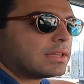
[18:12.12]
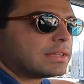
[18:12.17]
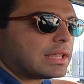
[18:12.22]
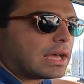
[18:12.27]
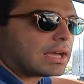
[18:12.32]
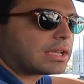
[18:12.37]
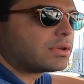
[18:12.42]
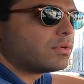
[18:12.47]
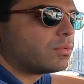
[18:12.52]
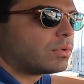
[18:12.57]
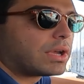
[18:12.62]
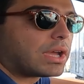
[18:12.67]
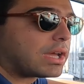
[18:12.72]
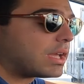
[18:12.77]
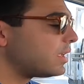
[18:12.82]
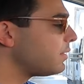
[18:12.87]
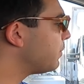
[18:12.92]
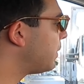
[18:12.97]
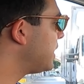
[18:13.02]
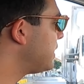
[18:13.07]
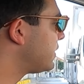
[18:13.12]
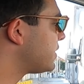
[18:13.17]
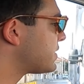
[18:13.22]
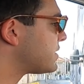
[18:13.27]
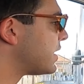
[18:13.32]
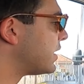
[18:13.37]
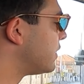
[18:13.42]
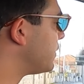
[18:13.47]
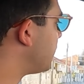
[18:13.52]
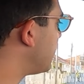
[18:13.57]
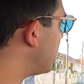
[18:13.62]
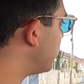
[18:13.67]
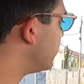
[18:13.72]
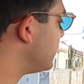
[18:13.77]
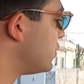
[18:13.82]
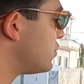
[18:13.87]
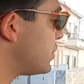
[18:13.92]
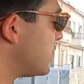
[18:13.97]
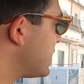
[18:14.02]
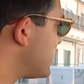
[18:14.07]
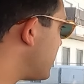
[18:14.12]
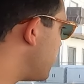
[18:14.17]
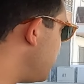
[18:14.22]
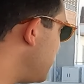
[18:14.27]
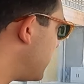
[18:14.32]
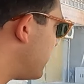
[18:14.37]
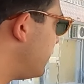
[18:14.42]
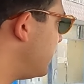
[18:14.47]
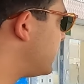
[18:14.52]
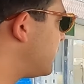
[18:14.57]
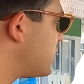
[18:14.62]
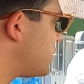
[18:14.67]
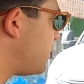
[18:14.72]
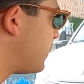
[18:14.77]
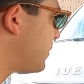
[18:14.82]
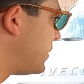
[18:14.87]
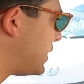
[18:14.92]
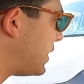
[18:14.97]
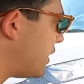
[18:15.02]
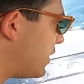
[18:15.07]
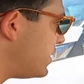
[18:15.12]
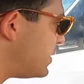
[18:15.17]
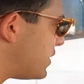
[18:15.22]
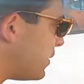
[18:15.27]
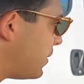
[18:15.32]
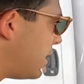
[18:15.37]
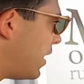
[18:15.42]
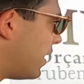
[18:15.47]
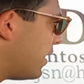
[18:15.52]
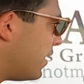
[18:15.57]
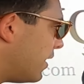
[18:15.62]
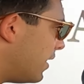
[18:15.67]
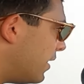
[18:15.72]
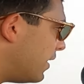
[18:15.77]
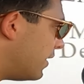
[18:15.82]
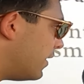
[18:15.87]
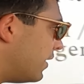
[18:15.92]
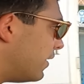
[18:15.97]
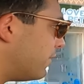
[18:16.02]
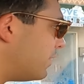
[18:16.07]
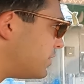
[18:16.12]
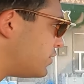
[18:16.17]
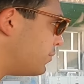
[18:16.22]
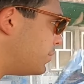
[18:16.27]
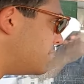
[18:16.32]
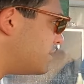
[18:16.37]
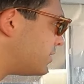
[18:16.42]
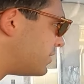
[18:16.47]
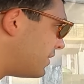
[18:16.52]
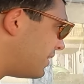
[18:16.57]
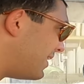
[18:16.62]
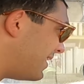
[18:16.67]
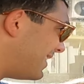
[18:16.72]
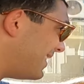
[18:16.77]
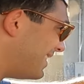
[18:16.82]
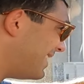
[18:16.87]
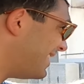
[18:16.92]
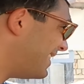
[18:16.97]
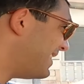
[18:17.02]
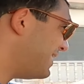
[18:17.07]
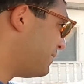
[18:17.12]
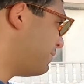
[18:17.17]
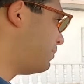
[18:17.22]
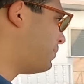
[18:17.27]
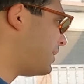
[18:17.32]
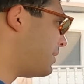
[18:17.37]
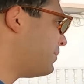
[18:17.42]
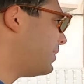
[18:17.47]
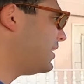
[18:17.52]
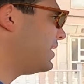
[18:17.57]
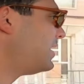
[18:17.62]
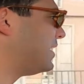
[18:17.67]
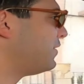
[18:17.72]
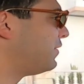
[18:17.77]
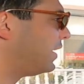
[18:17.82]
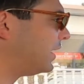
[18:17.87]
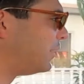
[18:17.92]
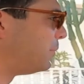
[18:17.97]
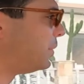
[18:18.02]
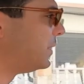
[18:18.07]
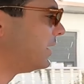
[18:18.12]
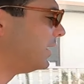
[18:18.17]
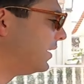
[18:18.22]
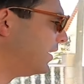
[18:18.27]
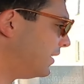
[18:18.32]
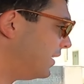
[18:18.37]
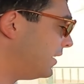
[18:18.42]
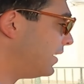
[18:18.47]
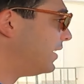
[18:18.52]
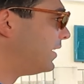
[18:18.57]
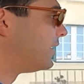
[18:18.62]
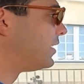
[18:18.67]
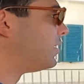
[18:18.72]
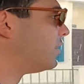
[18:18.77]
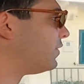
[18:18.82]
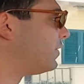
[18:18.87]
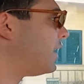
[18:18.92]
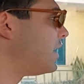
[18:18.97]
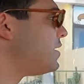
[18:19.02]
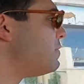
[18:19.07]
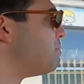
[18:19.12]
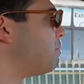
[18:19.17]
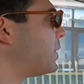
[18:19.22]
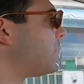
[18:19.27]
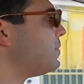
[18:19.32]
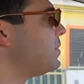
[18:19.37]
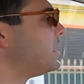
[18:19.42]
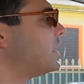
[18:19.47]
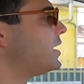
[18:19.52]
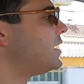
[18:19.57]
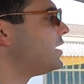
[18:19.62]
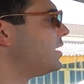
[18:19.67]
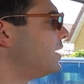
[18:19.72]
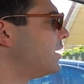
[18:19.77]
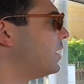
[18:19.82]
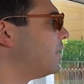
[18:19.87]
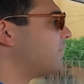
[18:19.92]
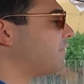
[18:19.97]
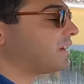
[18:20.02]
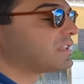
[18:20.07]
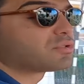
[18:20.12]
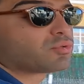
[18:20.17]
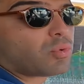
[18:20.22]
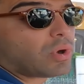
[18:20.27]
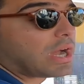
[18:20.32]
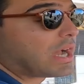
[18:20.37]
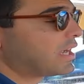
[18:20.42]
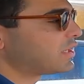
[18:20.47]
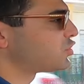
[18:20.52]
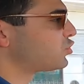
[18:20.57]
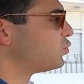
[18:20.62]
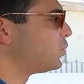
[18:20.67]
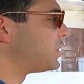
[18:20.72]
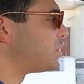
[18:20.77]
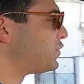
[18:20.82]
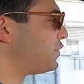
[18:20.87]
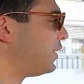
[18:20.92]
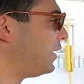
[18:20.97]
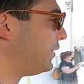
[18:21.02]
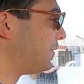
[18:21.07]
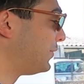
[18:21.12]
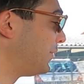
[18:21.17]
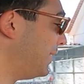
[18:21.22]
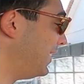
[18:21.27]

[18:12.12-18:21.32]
está aqui um carrinho bem interessante, pá. Eu já sabia que devia ter experimentado isto também há. Vejam isto. Primeira nem vale a pena. Ele vai imprimir aí, faz um rastro no asfalto.